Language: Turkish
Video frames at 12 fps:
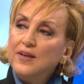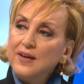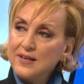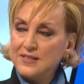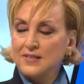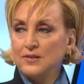
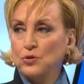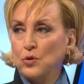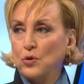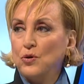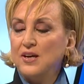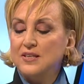yazın
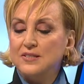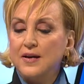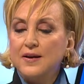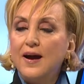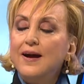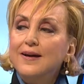diyor
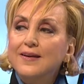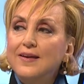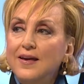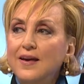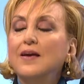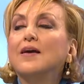yazara
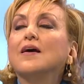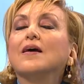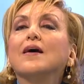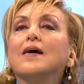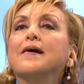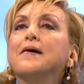ki
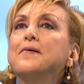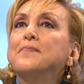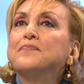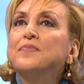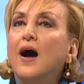e,